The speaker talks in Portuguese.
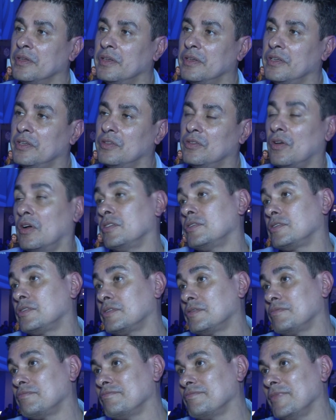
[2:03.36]
E
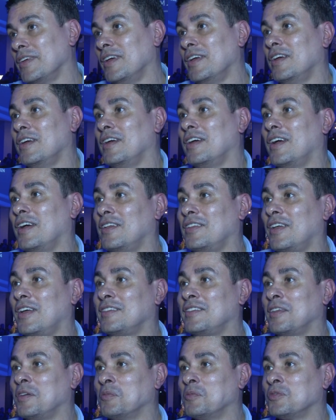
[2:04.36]
nós é,
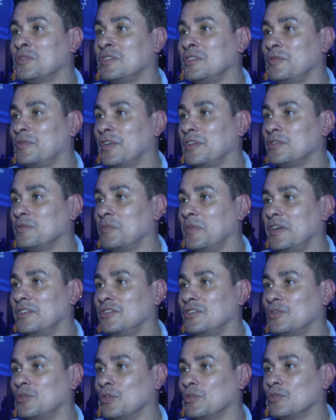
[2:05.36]
né? Temos,
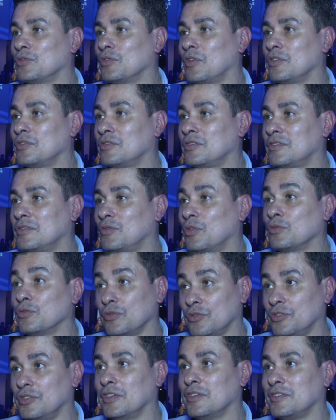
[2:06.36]
infelizmente, todos nós, todos
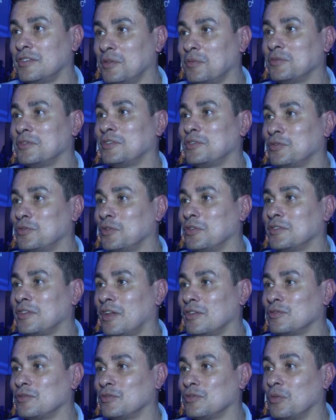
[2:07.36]
os dias temos esses dois
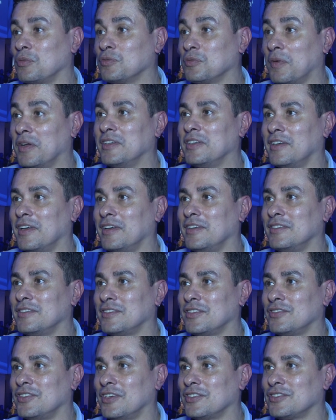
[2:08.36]
lados. Não somos
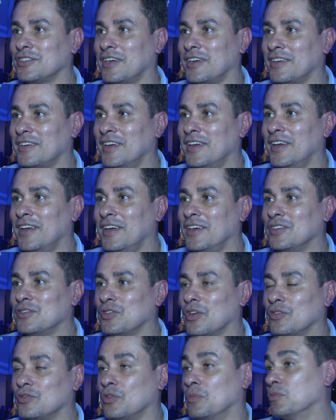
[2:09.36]
maniqueístas de achar que
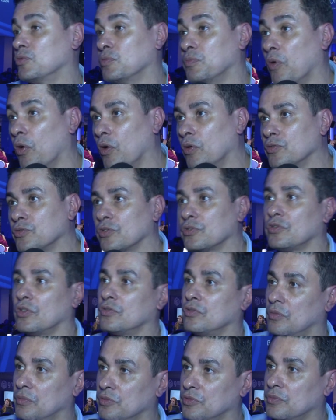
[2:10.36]
só somos bons ou só
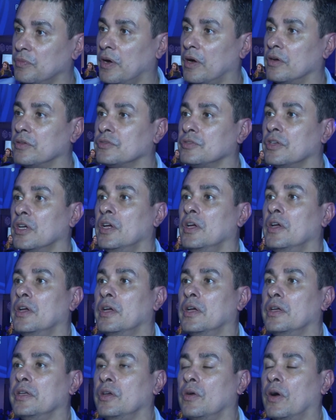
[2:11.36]
somos maus.
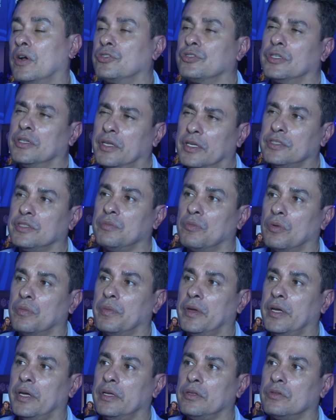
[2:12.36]
E eu acho que nesse
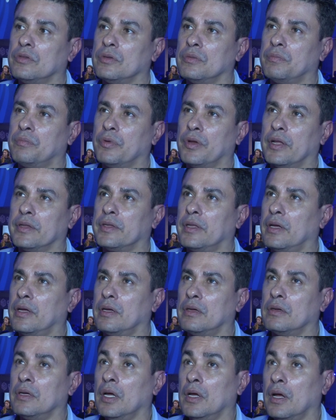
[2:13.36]
momento, por
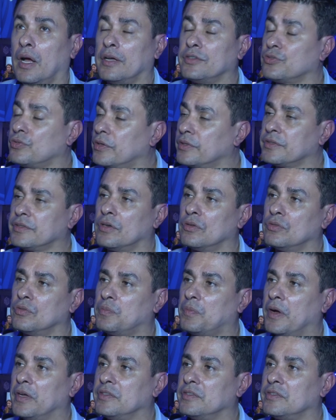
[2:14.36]
até a situação
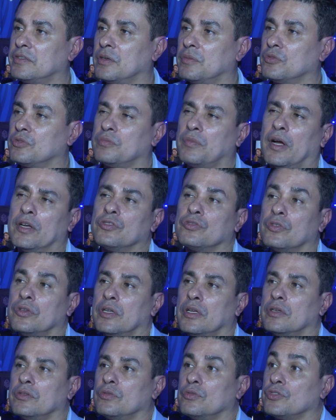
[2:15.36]
do país, estamos mais
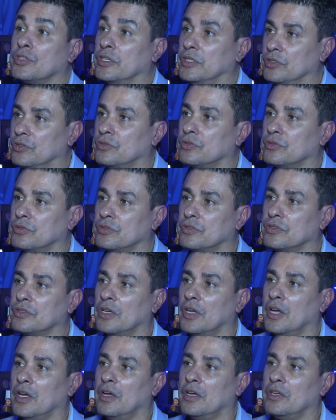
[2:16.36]
olhando os
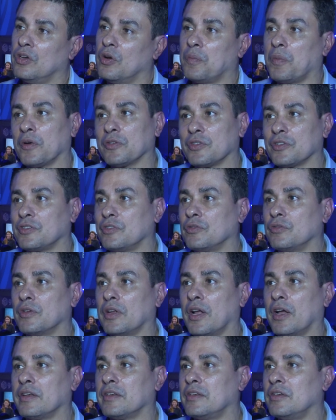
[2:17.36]
riscos. E eu posso
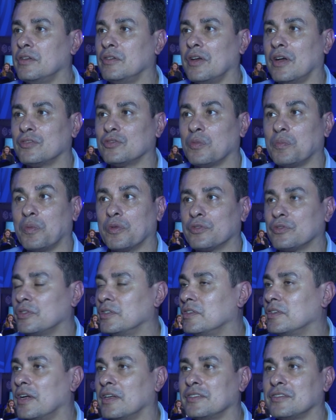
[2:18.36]
assegurar que as
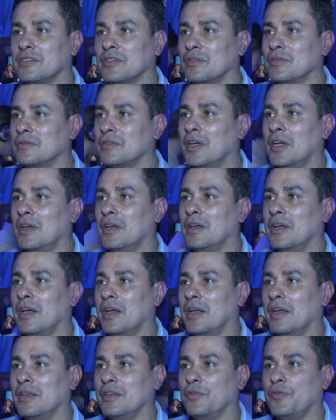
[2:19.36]
oportunidades são
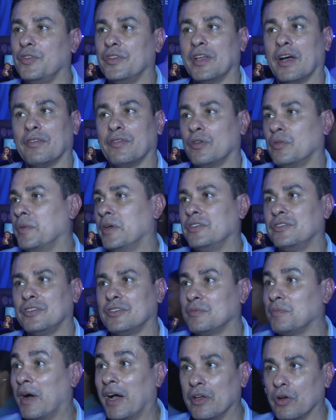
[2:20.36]
é,
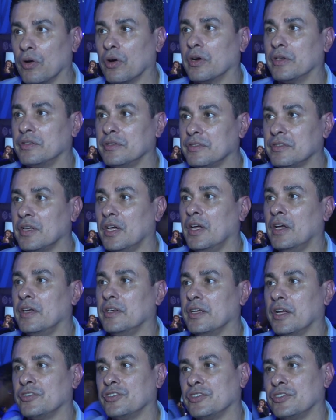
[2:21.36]
infidavelmente maiores.
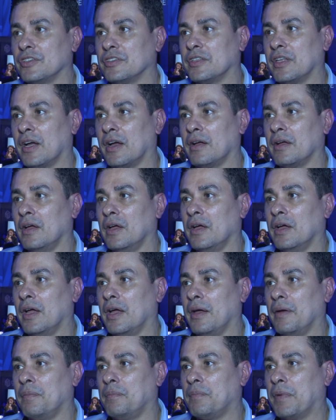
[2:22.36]
E a gente está,
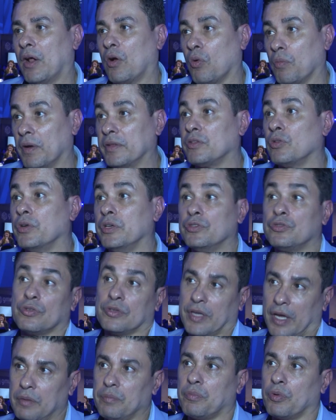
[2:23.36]
é, para combater o
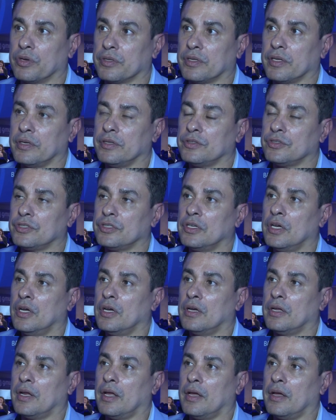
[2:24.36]
risco, que é importante,
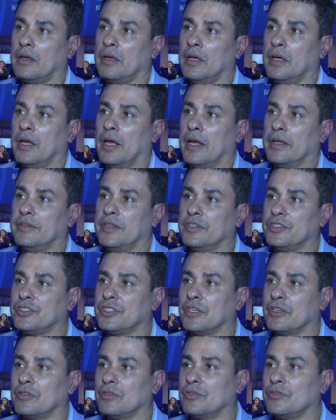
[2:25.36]
né? É,
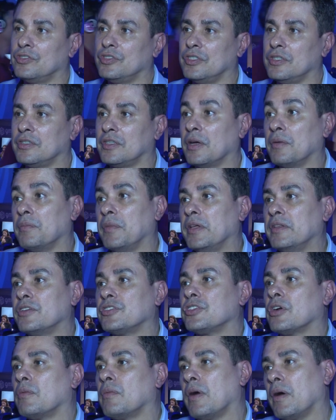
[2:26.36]
deixando de também
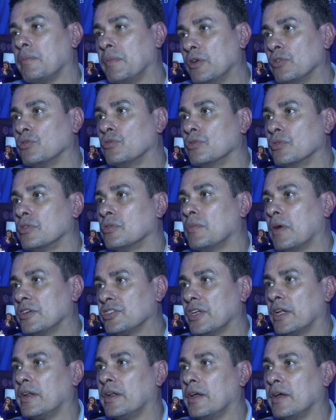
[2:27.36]
deixar uma abertura, uma
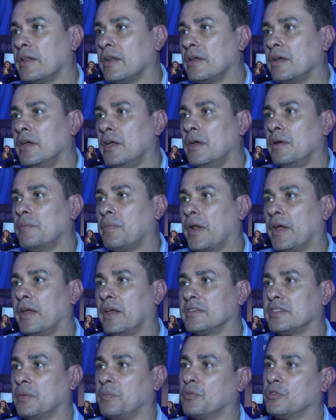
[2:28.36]
janela para
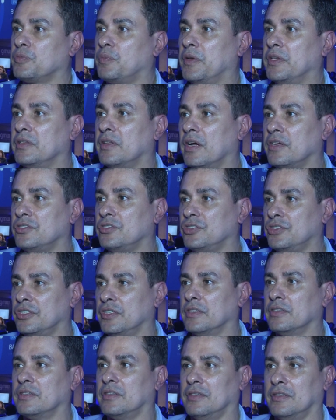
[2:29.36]
essa prosperidade
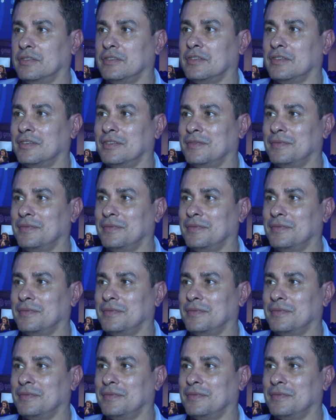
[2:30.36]
gigantesca.